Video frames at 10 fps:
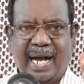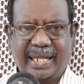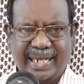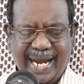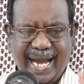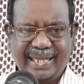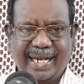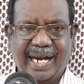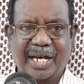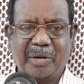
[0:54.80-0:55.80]
அதே
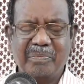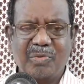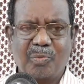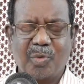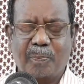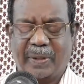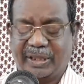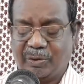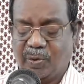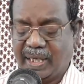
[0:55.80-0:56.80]
அதிகாரம்
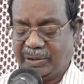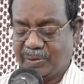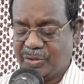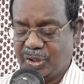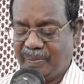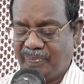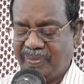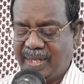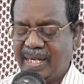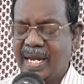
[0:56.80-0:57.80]
முப்பத்தி ஓராவது வசனம்
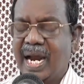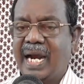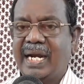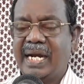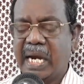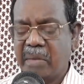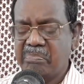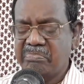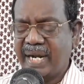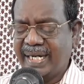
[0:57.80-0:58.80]

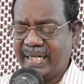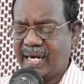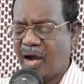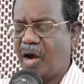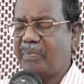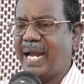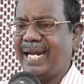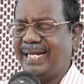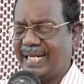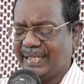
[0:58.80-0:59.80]
நம்மை நாமே
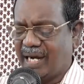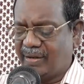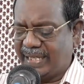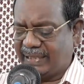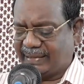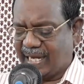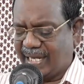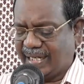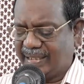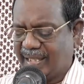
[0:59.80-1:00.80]
நிதானித்து
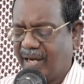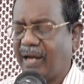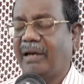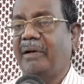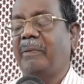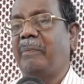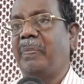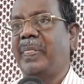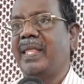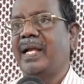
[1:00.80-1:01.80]
அறிந்தால்
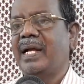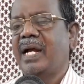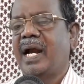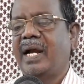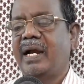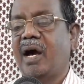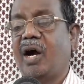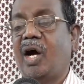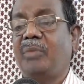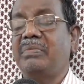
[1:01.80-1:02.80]

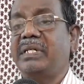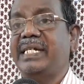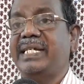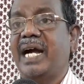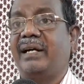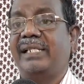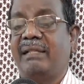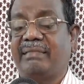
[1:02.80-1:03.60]
நாம் நியாயம்